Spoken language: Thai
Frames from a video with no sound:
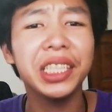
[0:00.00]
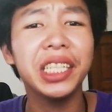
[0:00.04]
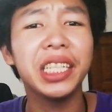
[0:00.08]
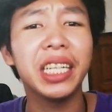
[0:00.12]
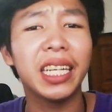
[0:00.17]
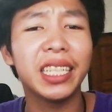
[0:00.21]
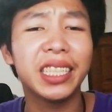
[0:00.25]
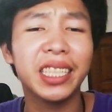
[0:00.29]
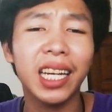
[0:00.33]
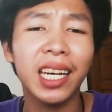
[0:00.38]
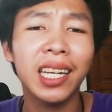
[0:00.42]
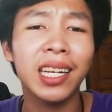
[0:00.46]

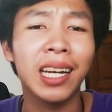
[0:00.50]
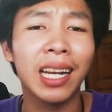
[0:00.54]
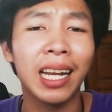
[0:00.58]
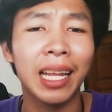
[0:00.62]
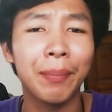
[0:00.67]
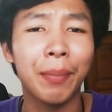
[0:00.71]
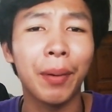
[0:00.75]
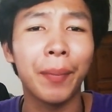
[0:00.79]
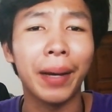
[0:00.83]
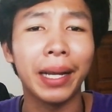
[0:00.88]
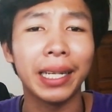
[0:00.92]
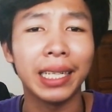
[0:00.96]
Destination อะไร
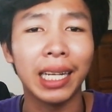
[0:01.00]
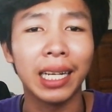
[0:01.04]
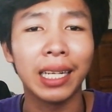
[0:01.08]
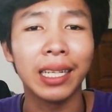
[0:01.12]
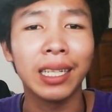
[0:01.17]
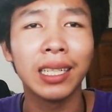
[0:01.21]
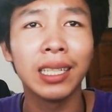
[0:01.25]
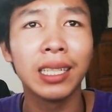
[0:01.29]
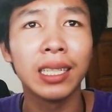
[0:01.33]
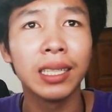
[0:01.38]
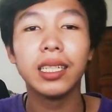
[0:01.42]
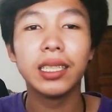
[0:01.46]
ประมาณนั้น
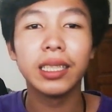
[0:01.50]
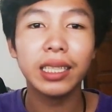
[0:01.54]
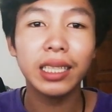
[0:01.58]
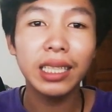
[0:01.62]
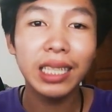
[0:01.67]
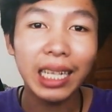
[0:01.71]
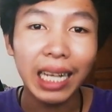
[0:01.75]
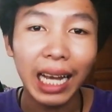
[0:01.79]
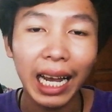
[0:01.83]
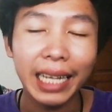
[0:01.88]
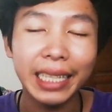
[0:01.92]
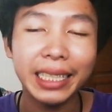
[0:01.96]
ซึ่ง
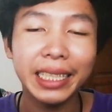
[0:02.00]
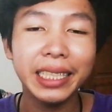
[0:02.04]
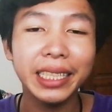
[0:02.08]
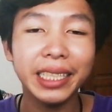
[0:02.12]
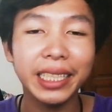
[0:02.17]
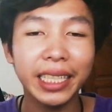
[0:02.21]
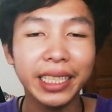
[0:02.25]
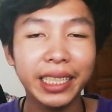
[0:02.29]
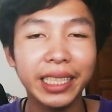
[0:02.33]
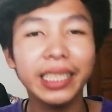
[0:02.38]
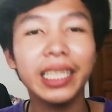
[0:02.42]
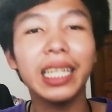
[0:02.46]
ใครที่
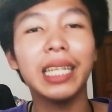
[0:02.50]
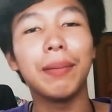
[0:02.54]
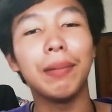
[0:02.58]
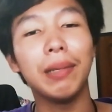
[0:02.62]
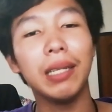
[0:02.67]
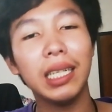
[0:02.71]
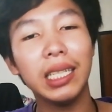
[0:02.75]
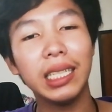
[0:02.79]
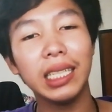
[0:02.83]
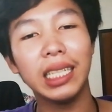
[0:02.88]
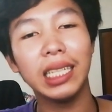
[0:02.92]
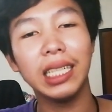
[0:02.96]
เซนซิทีฟ
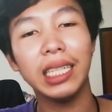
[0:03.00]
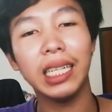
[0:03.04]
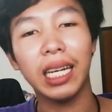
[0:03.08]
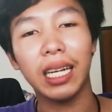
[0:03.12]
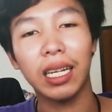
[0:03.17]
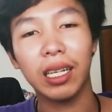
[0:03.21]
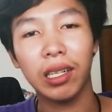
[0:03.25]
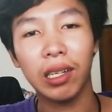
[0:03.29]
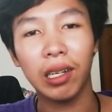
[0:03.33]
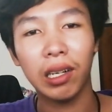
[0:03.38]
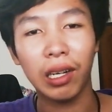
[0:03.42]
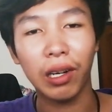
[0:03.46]
เรื่องนี้เนี่ย
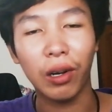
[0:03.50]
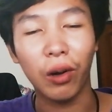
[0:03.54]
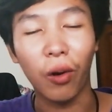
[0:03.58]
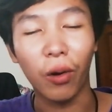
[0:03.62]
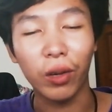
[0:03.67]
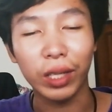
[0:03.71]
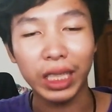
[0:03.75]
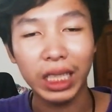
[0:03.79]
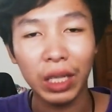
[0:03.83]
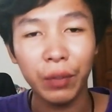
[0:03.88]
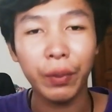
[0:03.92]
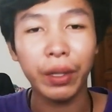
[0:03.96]
ก็ขอ
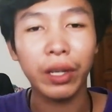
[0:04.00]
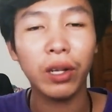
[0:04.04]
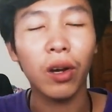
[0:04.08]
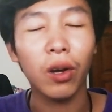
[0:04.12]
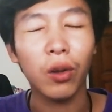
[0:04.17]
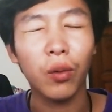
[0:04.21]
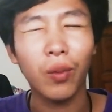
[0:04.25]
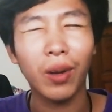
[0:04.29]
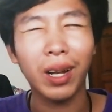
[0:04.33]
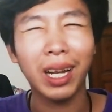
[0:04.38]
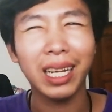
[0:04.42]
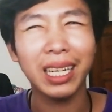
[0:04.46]
เตือนไว้ก่อ
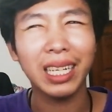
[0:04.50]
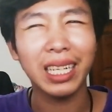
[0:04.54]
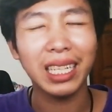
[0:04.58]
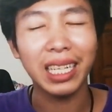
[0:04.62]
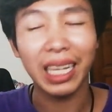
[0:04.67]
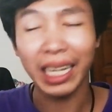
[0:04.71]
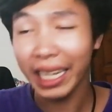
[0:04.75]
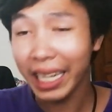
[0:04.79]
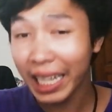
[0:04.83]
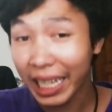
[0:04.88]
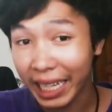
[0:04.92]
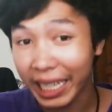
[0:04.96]
นว่า
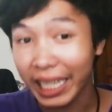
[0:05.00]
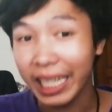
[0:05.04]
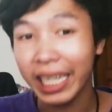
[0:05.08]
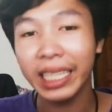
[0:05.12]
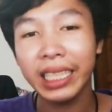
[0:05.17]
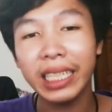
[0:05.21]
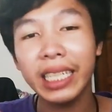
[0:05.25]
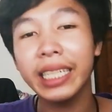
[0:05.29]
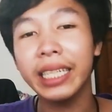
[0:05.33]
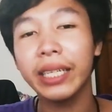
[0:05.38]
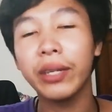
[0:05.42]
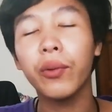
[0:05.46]
ให้หลีกเลี่ยง
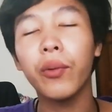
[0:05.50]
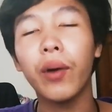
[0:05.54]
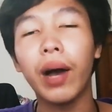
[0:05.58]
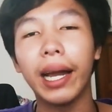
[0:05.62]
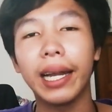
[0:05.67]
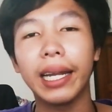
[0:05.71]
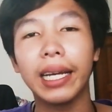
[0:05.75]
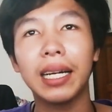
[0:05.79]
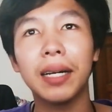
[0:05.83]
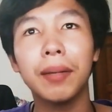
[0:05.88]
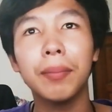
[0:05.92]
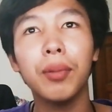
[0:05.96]
จะดีกว่า
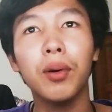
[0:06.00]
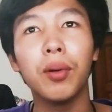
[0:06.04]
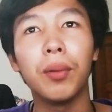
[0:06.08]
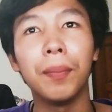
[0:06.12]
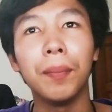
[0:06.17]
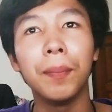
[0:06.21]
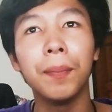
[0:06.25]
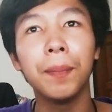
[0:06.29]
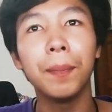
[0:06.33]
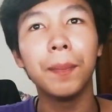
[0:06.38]
นะครับผม